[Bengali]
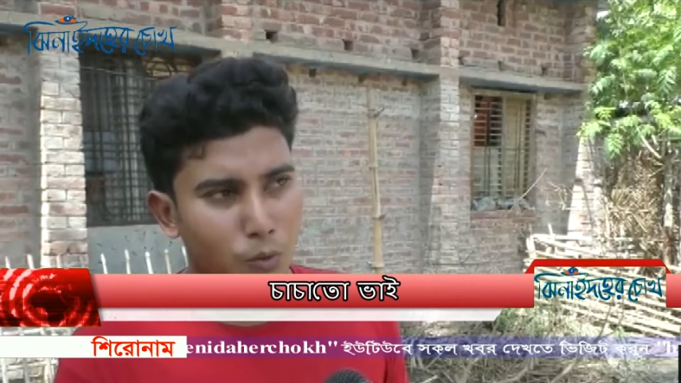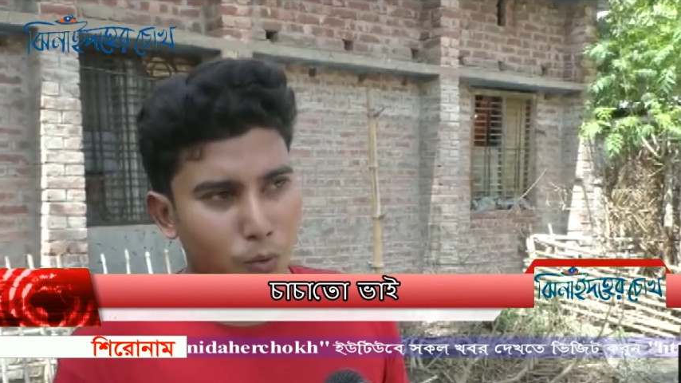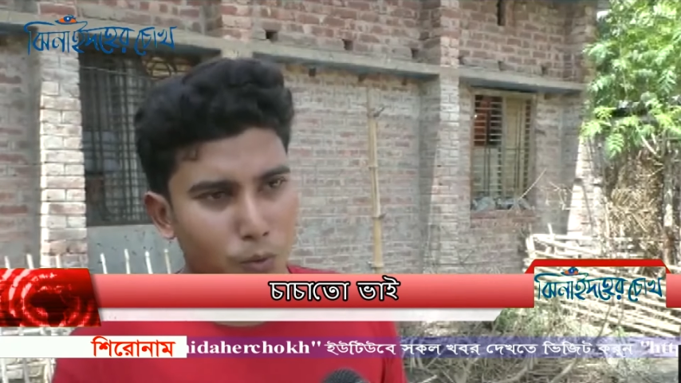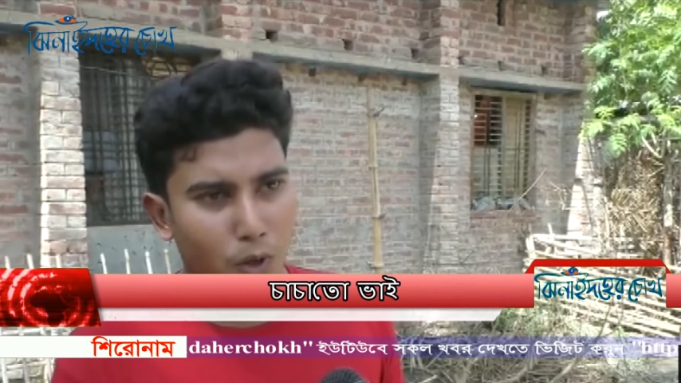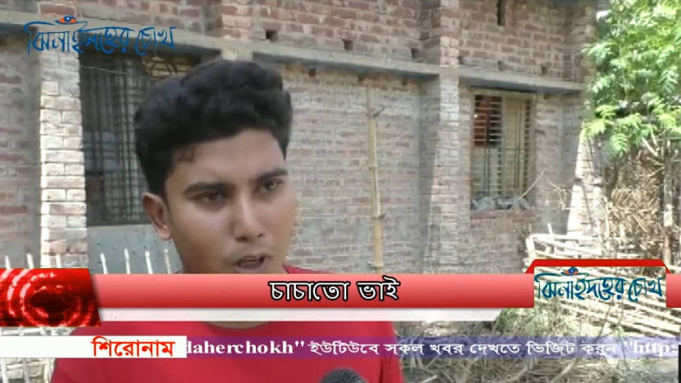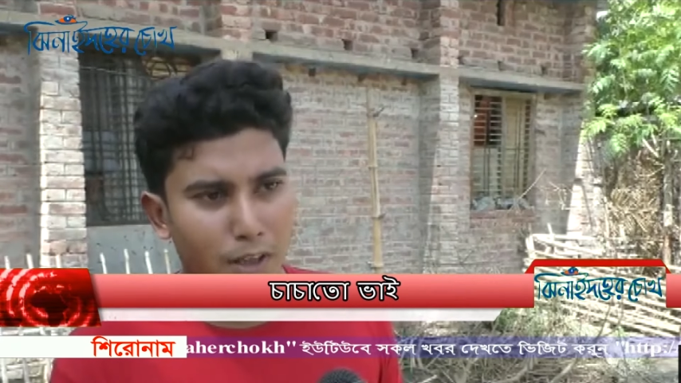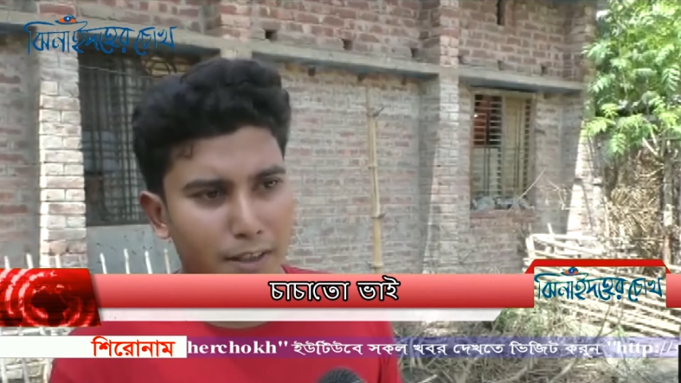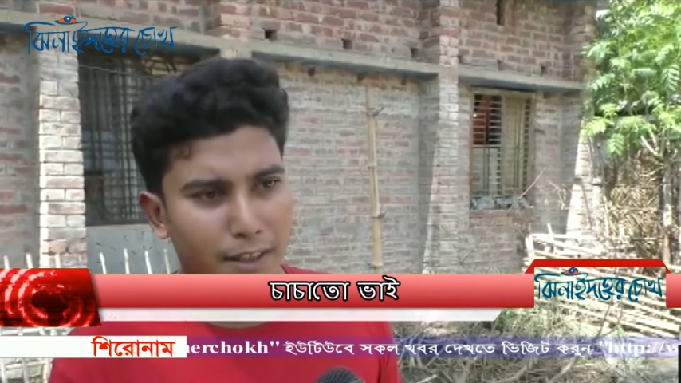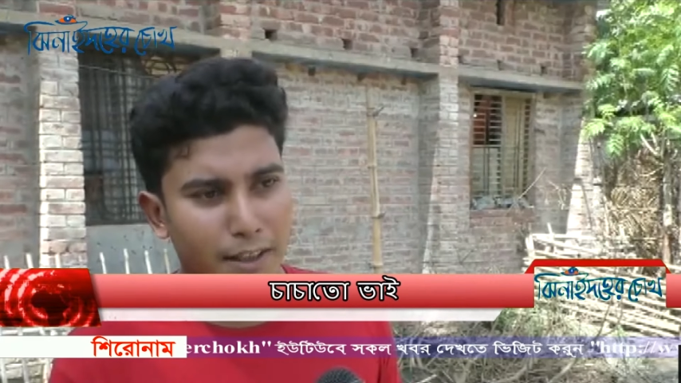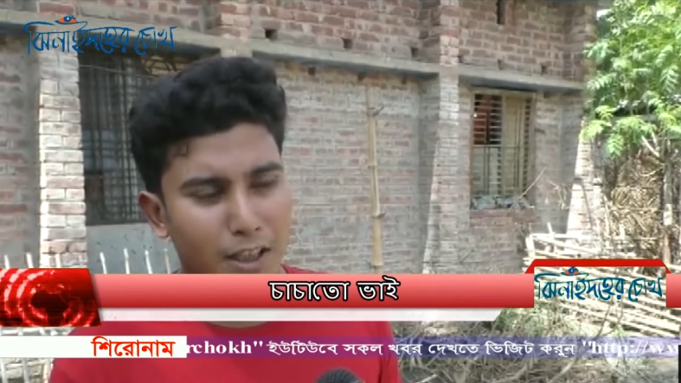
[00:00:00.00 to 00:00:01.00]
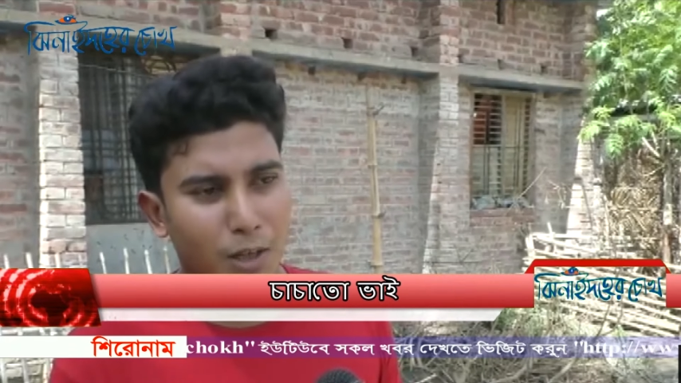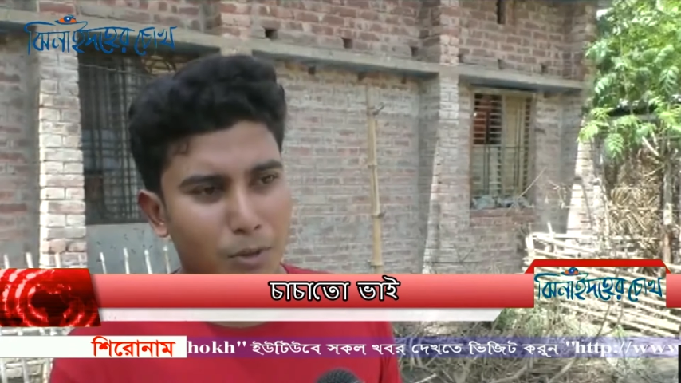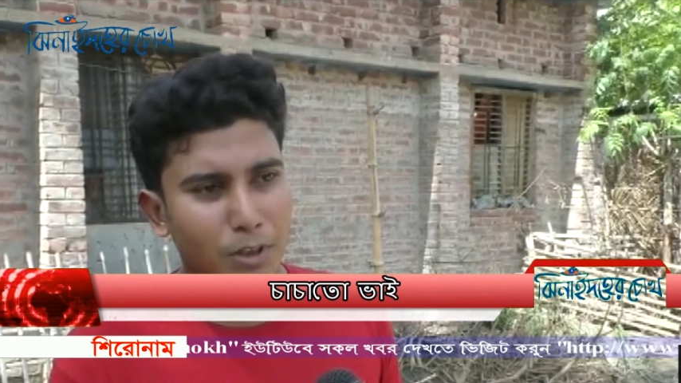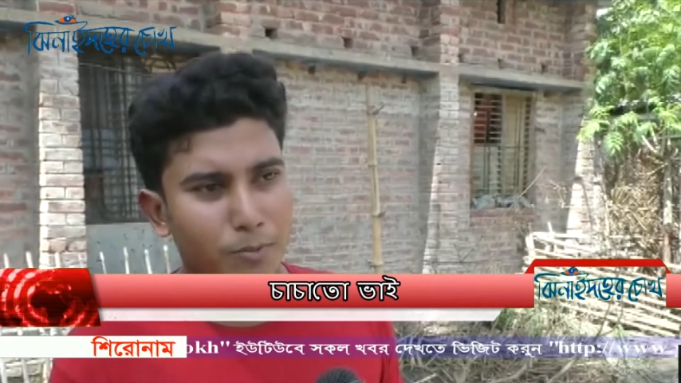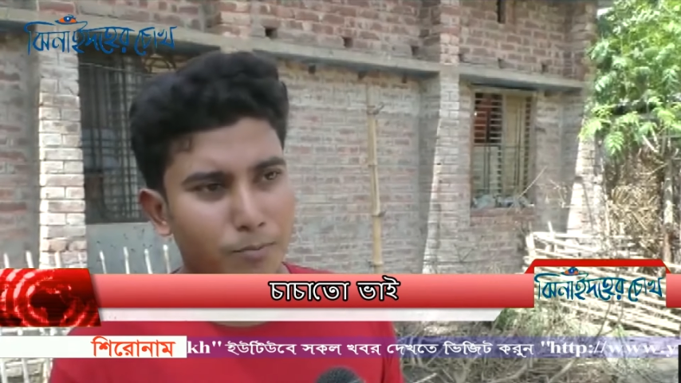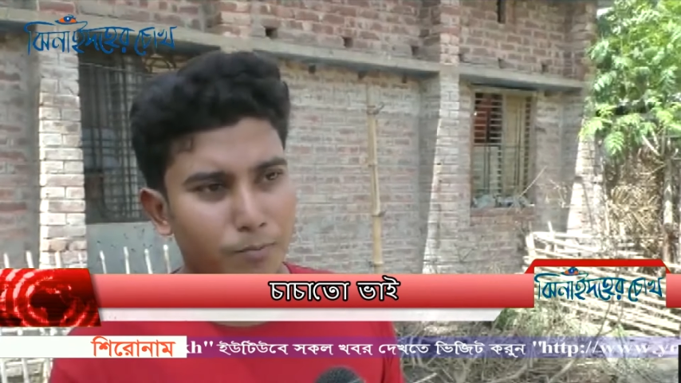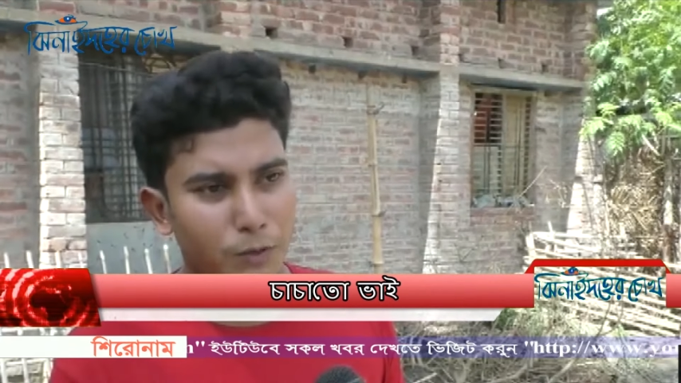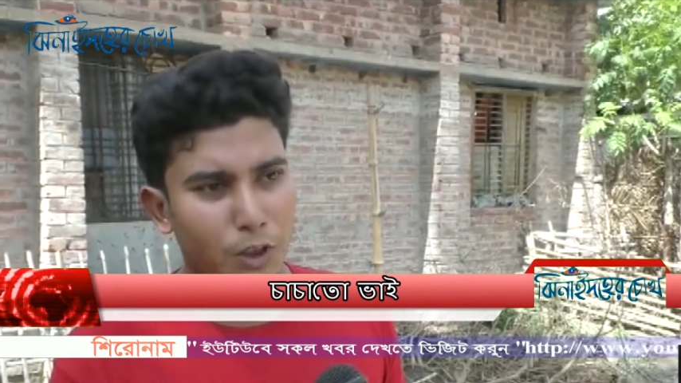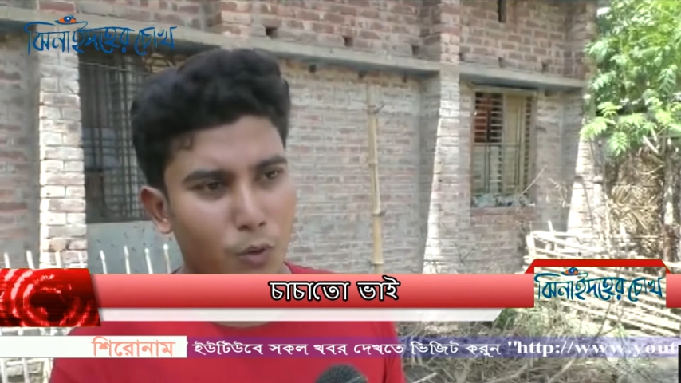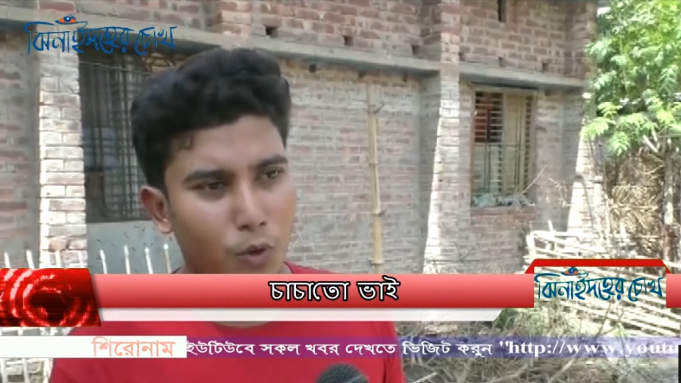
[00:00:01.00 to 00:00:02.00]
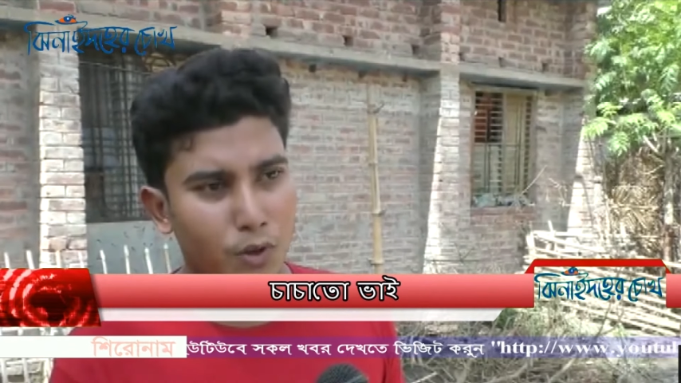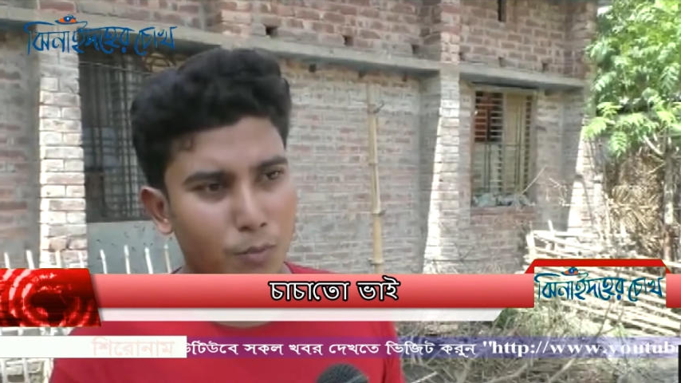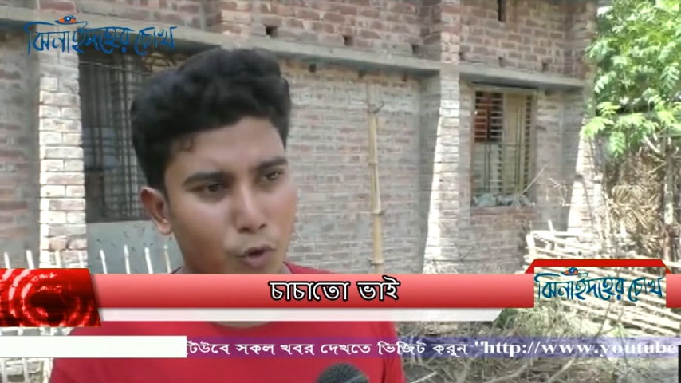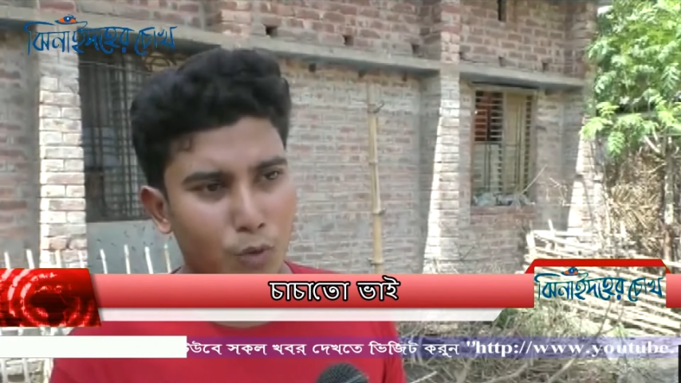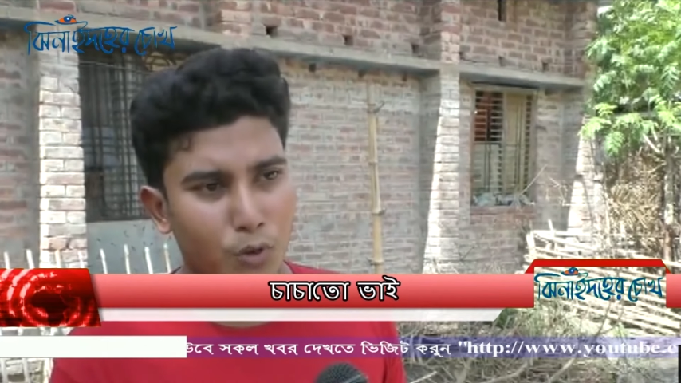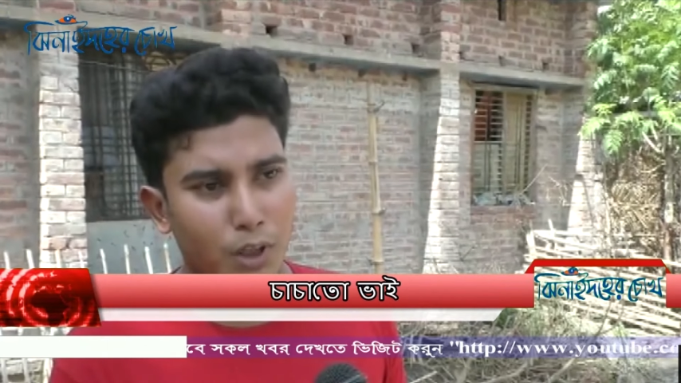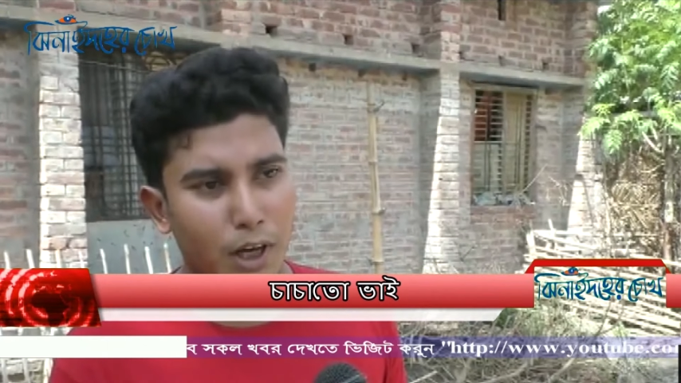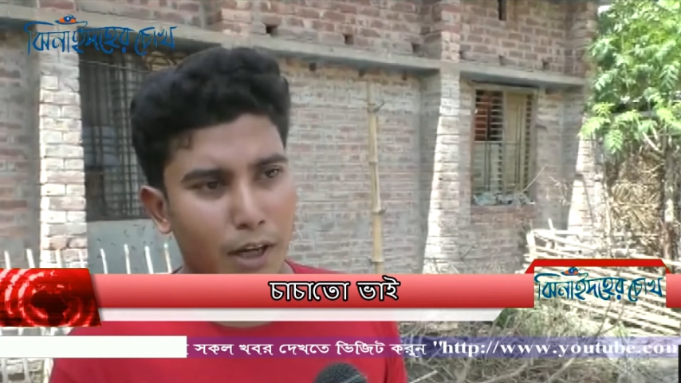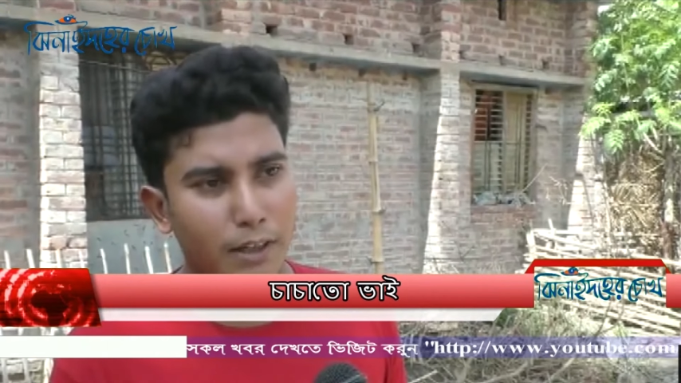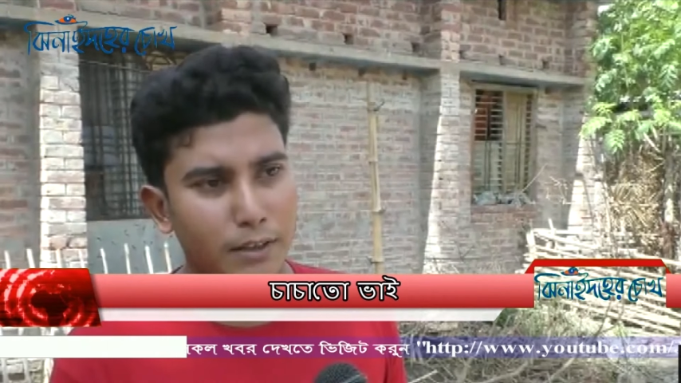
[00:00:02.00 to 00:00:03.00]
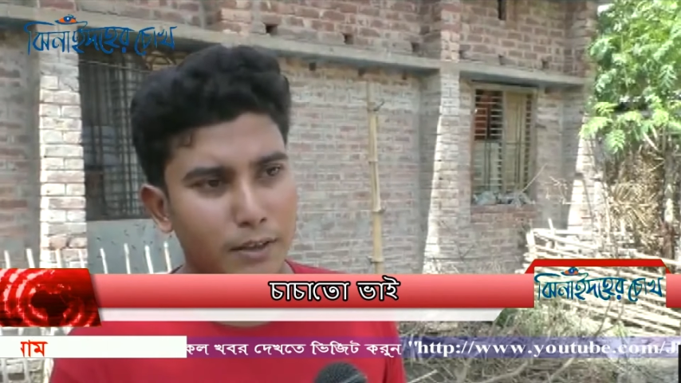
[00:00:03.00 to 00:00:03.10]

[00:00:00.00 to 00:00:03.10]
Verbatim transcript: তো সরকারের কাছে একটাই দাবি যে ওর যে প্রতিবন্ধী কার্ড